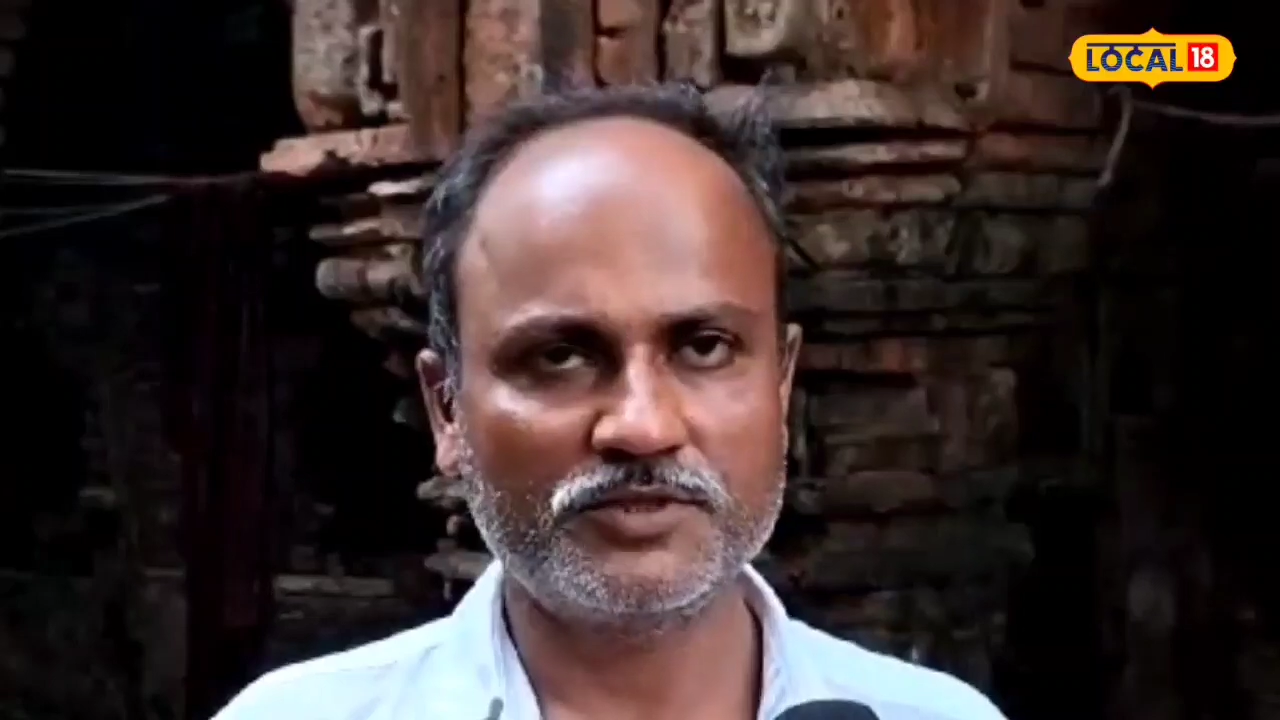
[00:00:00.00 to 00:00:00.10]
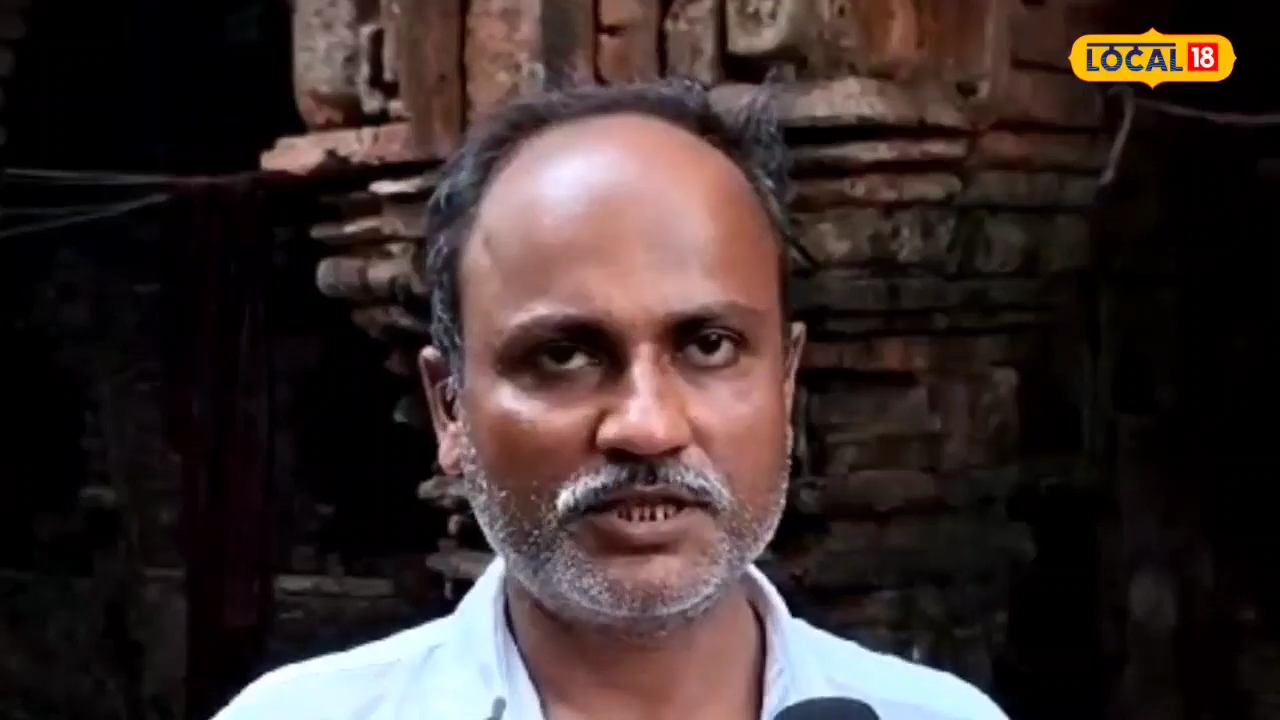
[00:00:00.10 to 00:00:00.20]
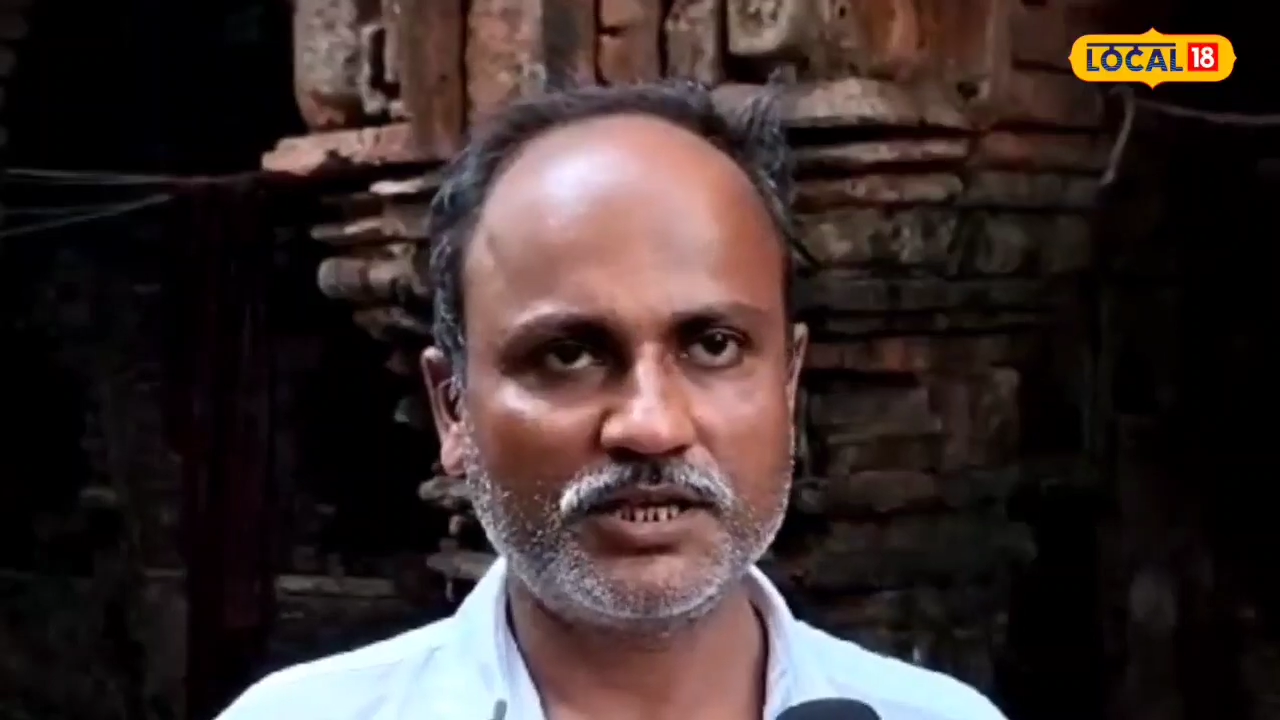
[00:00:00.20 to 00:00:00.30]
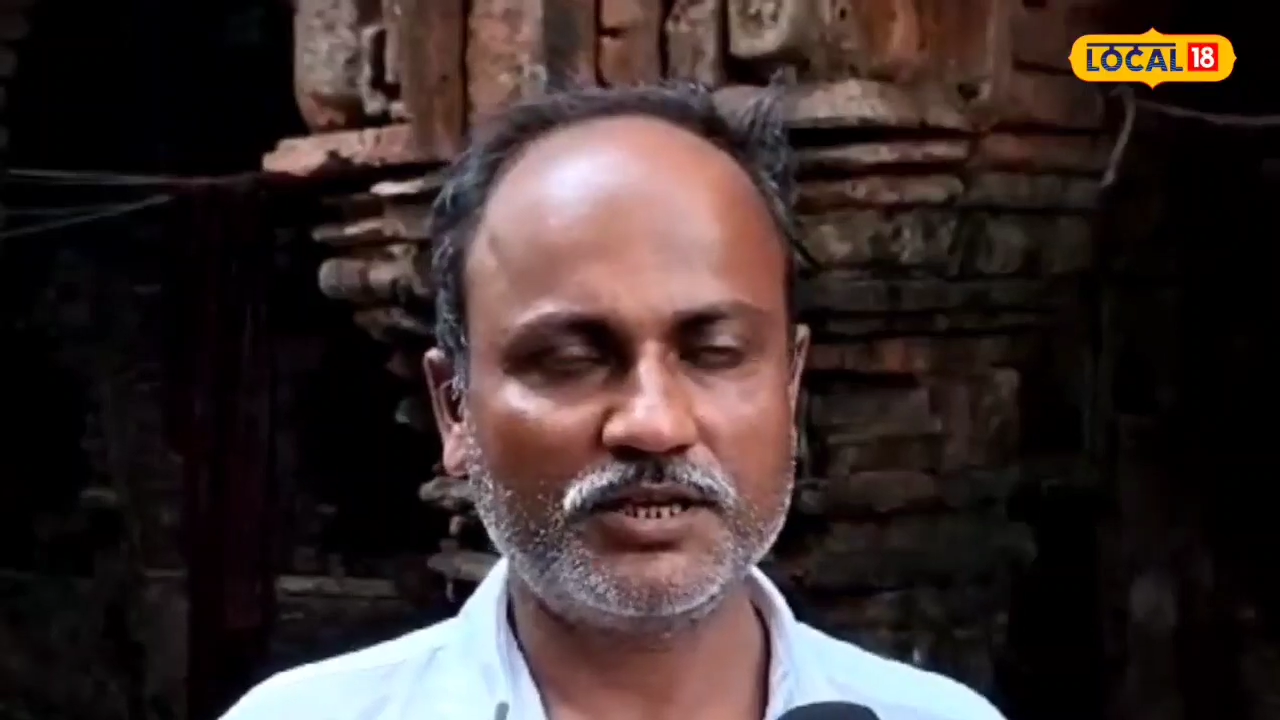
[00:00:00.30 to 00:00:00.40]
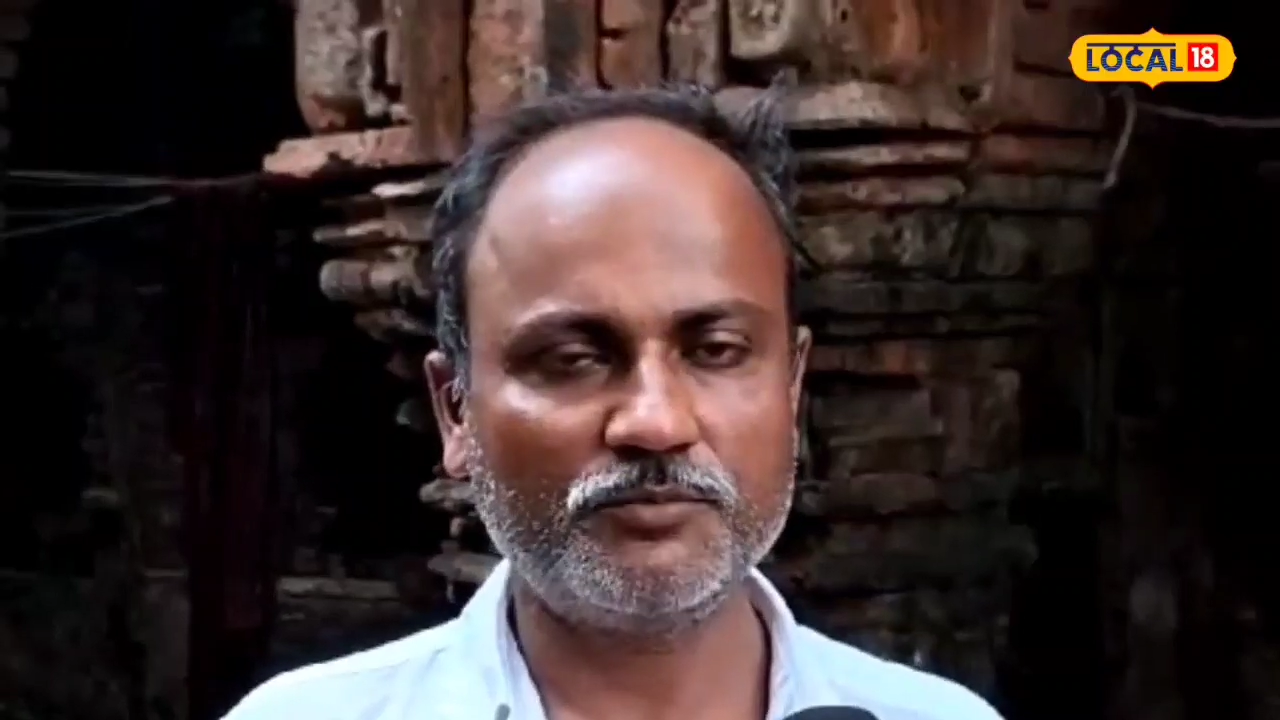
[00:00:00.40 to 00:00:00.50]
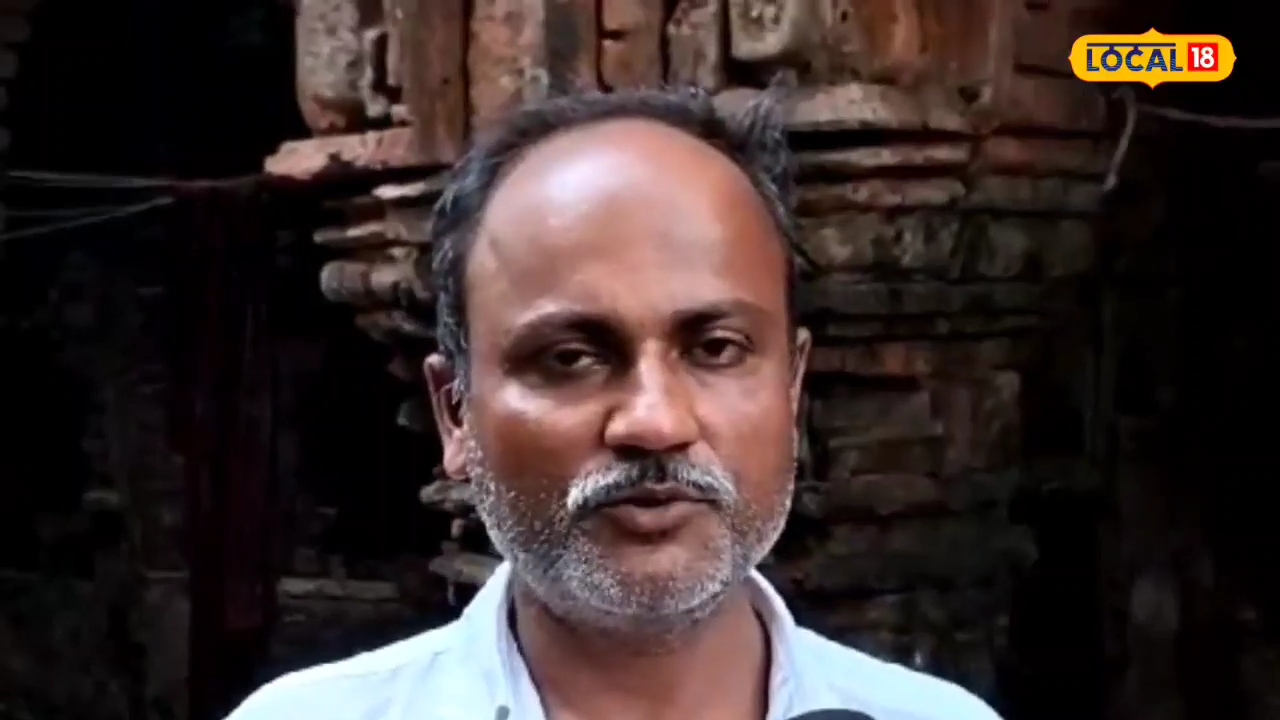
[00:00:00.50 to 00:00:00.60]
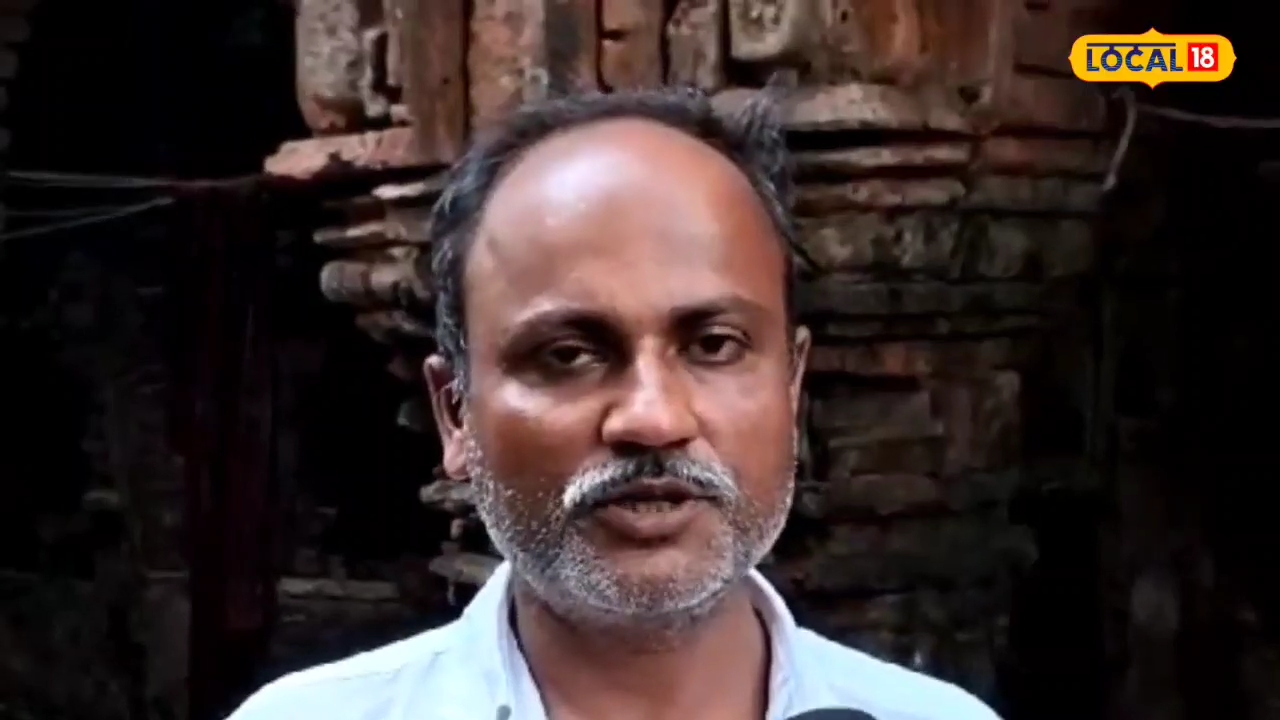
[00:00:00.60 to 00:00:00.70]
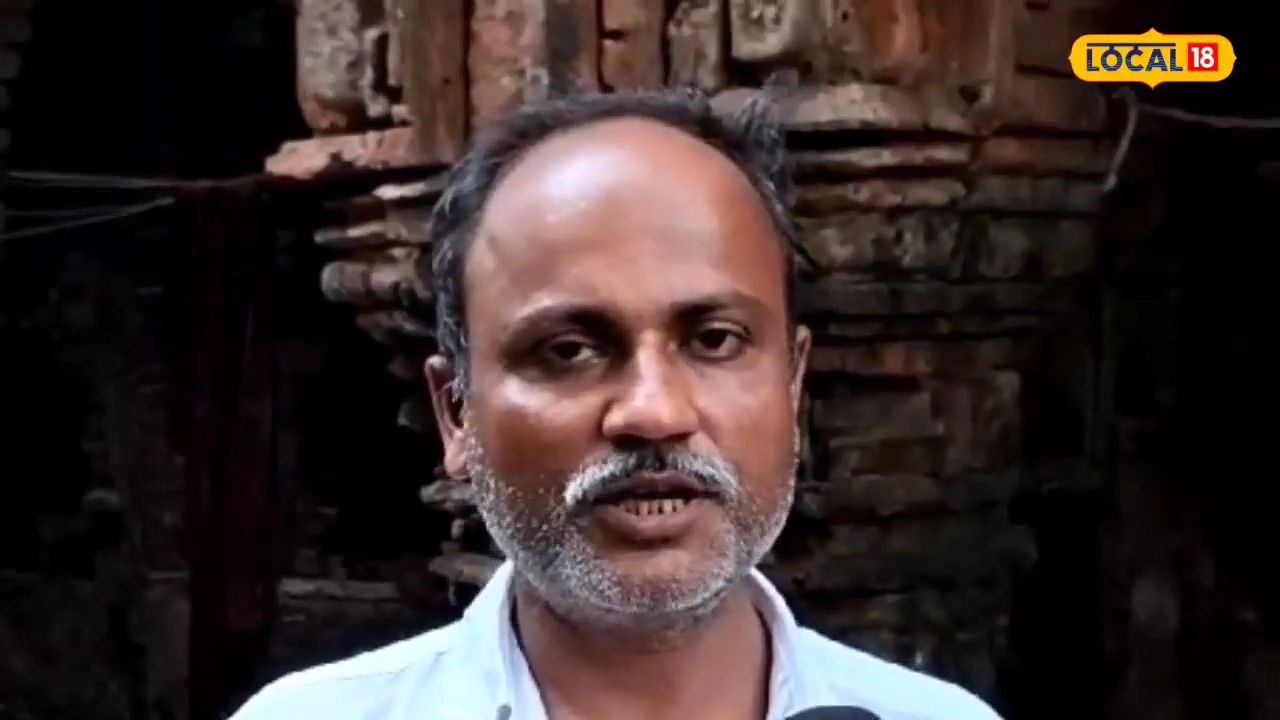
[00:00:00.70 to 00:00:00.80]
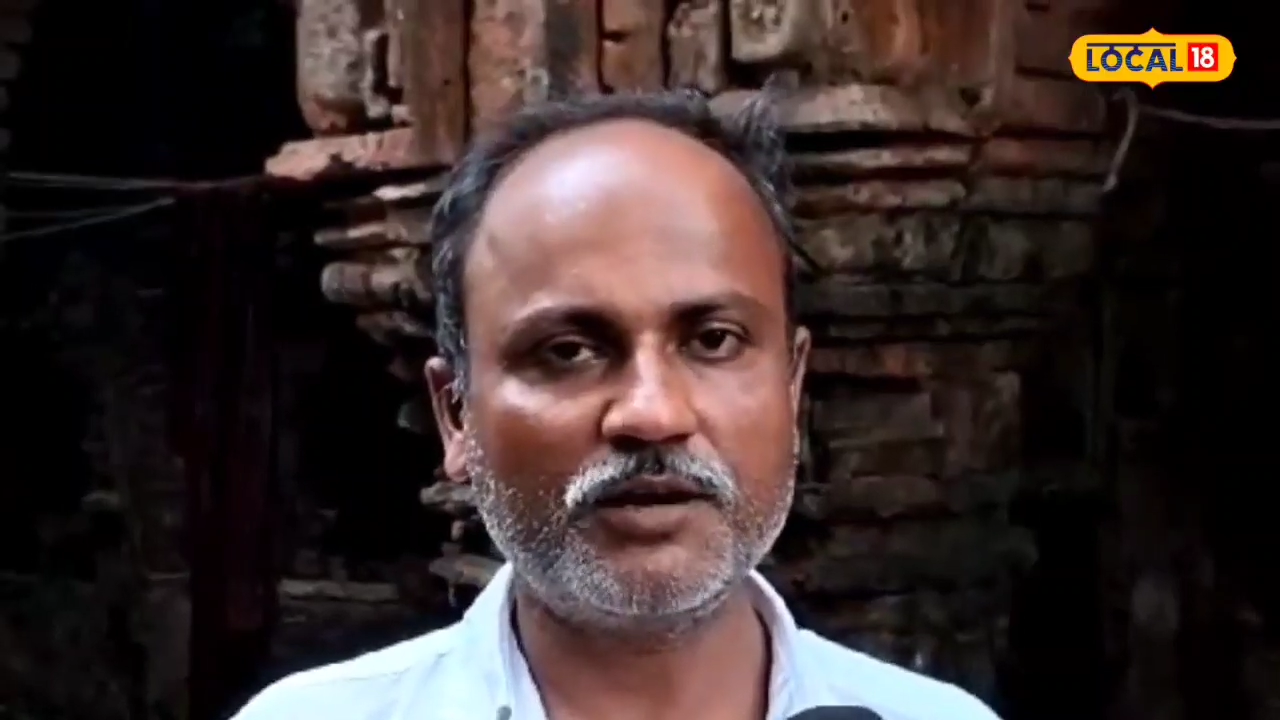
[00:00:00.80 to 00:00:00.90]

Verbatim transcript: সেখানে বর্গি